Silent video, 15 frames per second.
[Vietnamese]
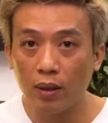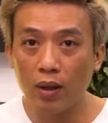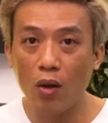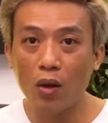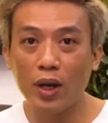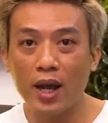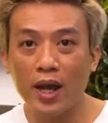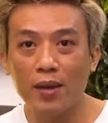
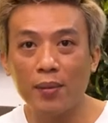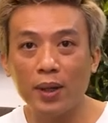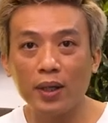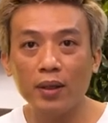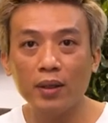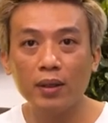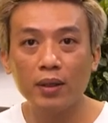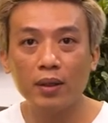đôi khi mình
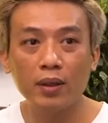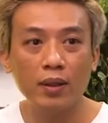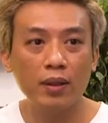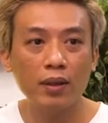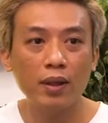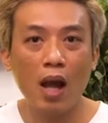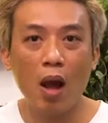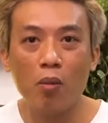
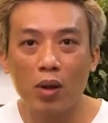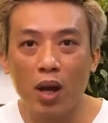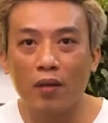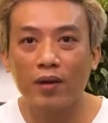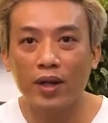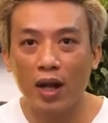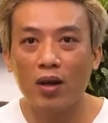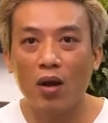không cần
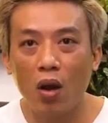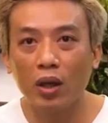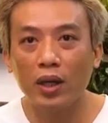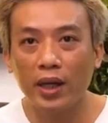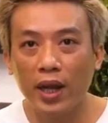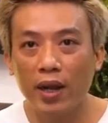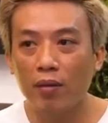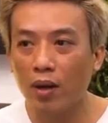phải đánh hot
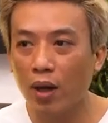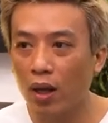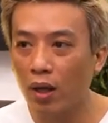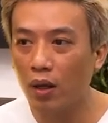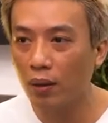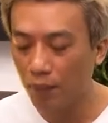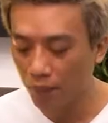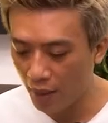cue
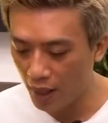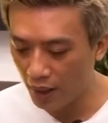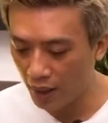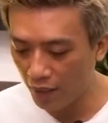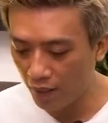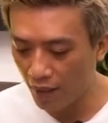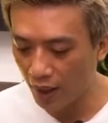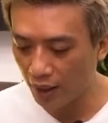nữa, mà
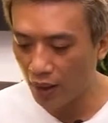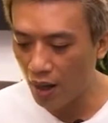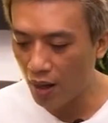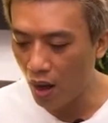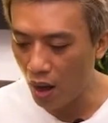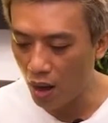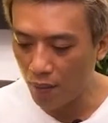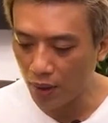chỉ việc tới
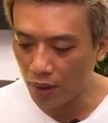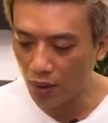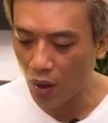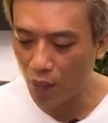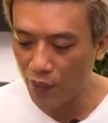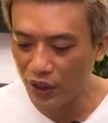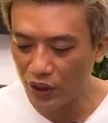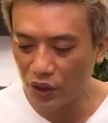đó mình cho
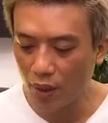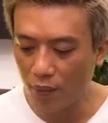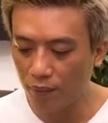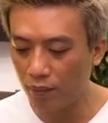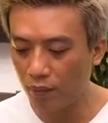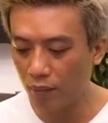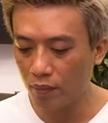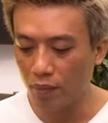beat jump,
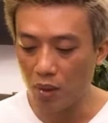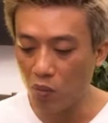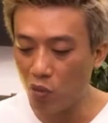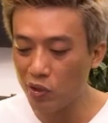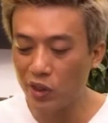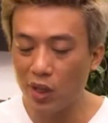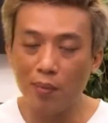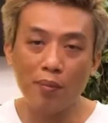mình
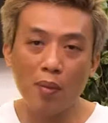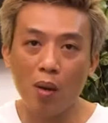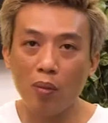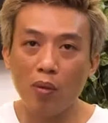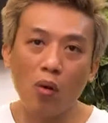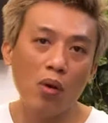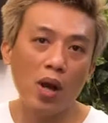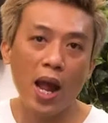muốn jump 1
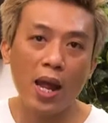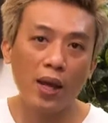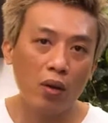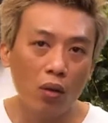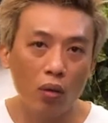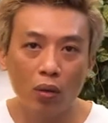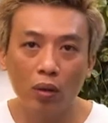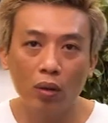khuôn, 2
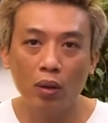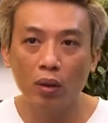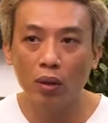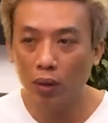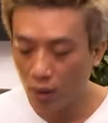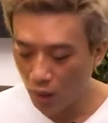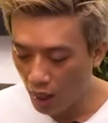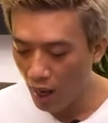khuôn.
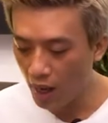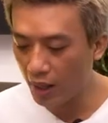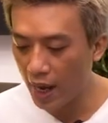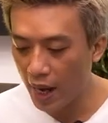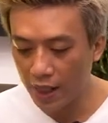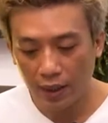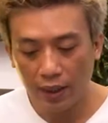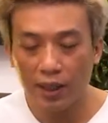Ở
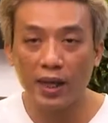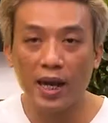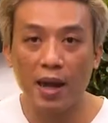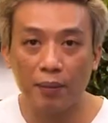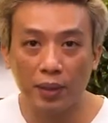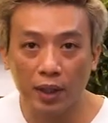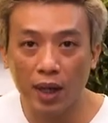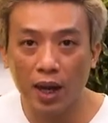đây
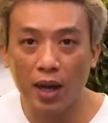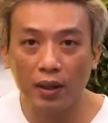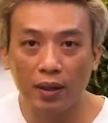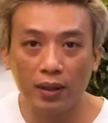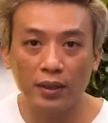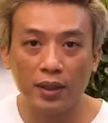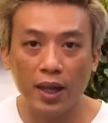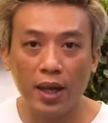làm được hết,
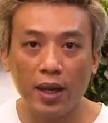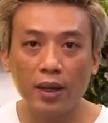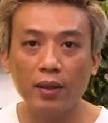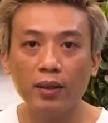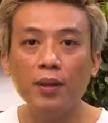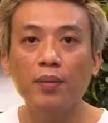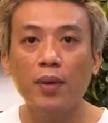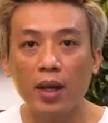nó sẽ
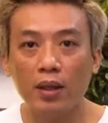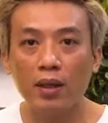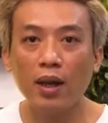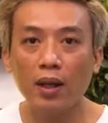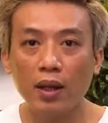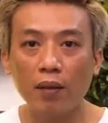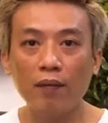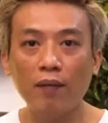giúp ích
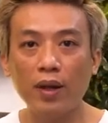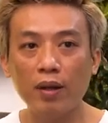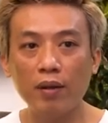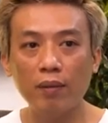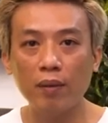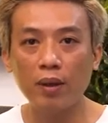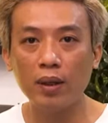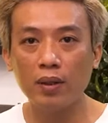cho công việc của
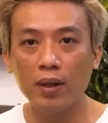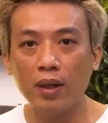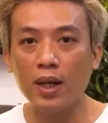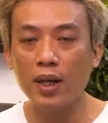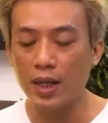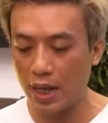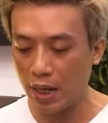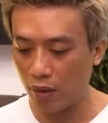mình rất
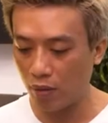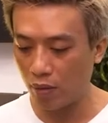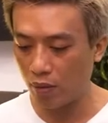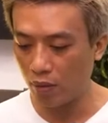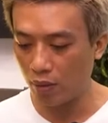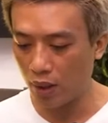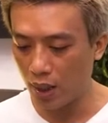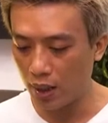là nhiều
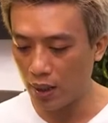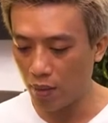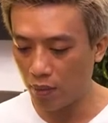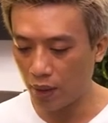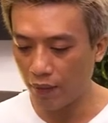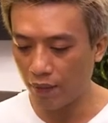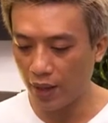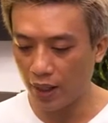ở trong
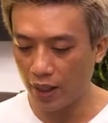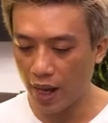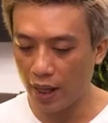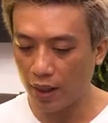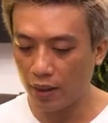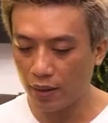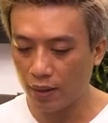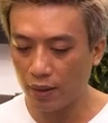cái việc
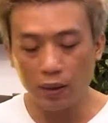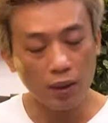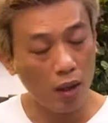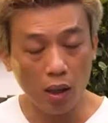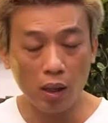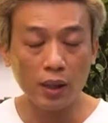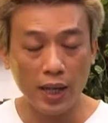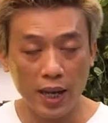này.
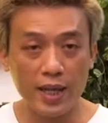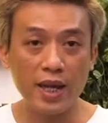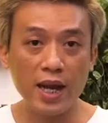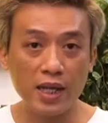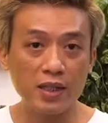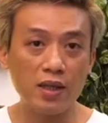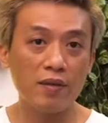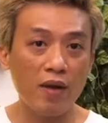Đó, thay vì
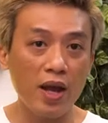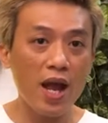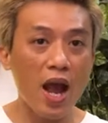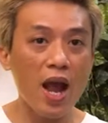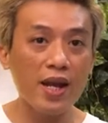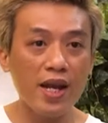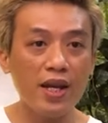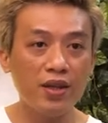ngày xưa phải
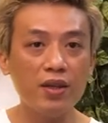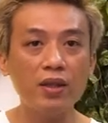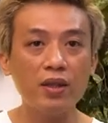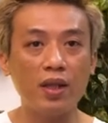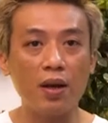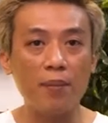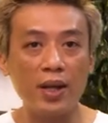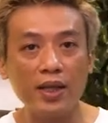edit trước
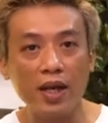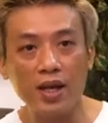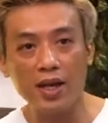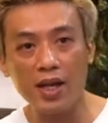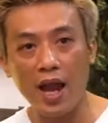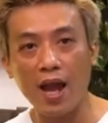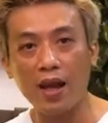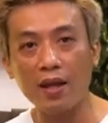từ máy tính đó
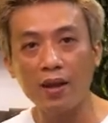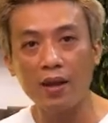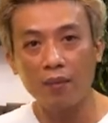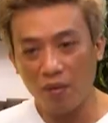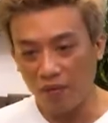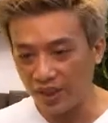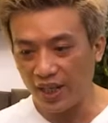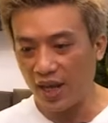nha,
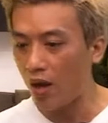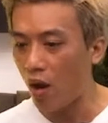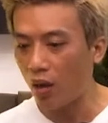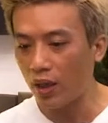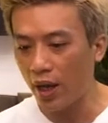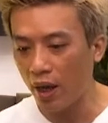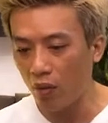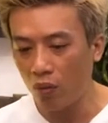mình phải set
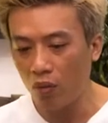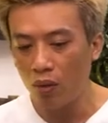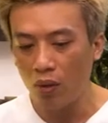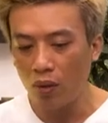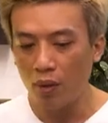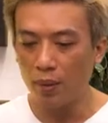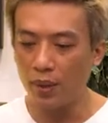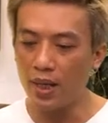hot cue,
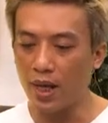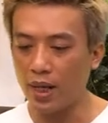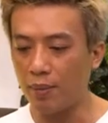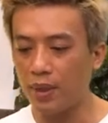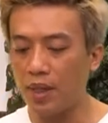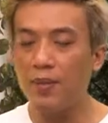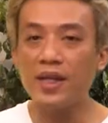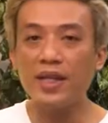bây giờ
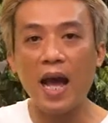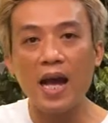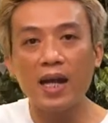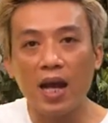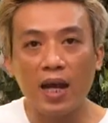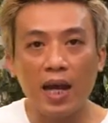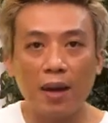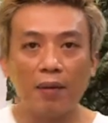thậm chí mình chả
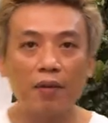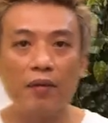cần làm